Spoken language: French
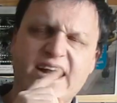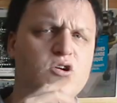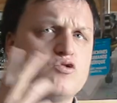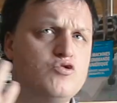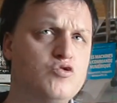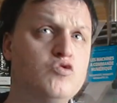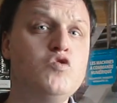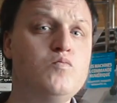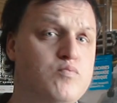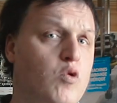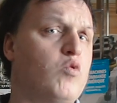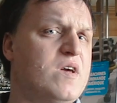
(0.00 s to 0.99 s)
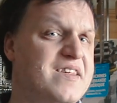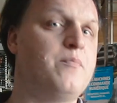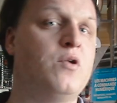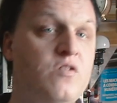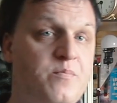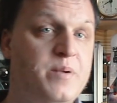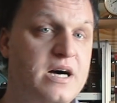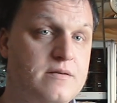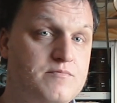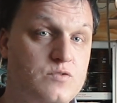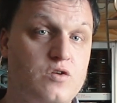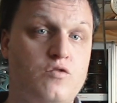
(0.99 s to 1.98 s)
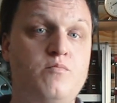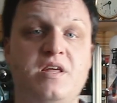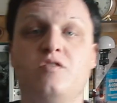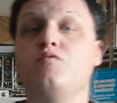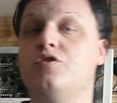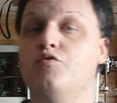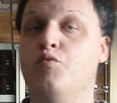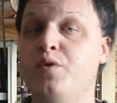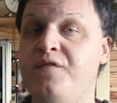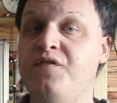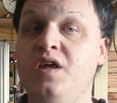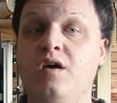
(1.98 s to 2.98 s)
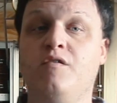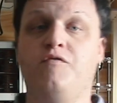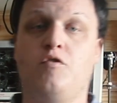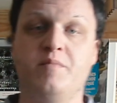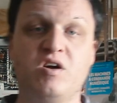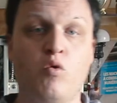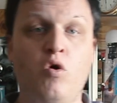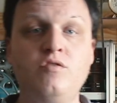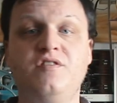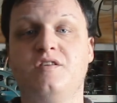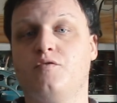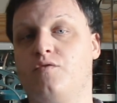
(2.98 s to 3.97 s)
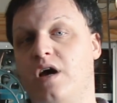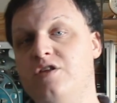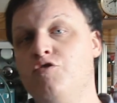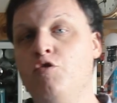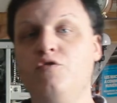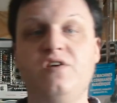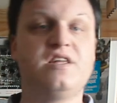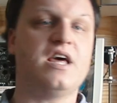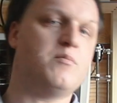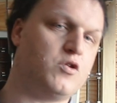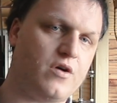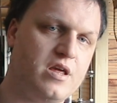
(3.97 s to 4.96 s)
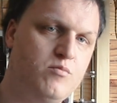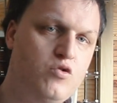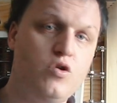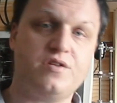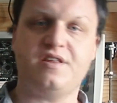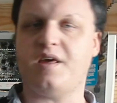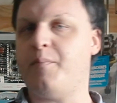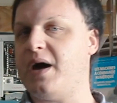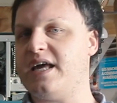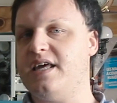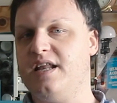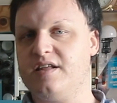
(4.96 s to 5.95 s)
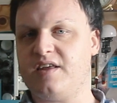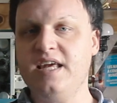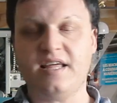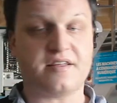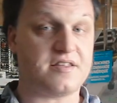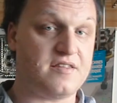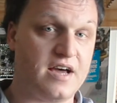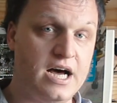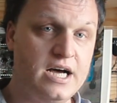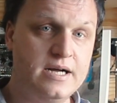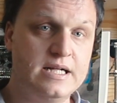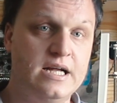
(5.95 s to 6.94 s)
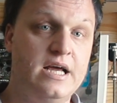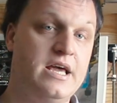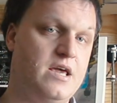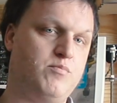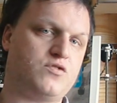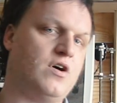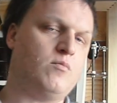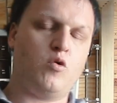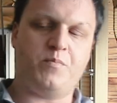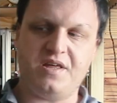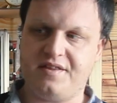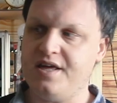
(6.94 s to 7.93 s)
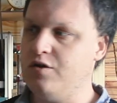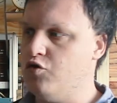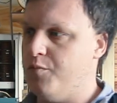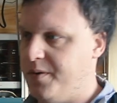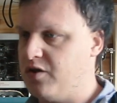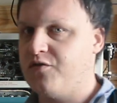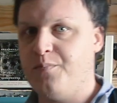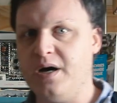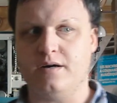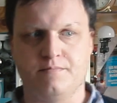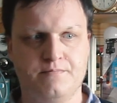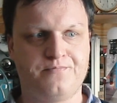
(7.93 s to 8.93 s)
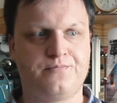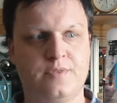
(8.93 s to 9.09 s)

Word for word: Alors du coup, pourquoi ça plante pas Dans une maison, on a du Wi-Fi, un four micro-ondes, des ondes radio, des câbles dans les murs, des appareils électriques, etc. Et pourtant, mon PC ne plante pas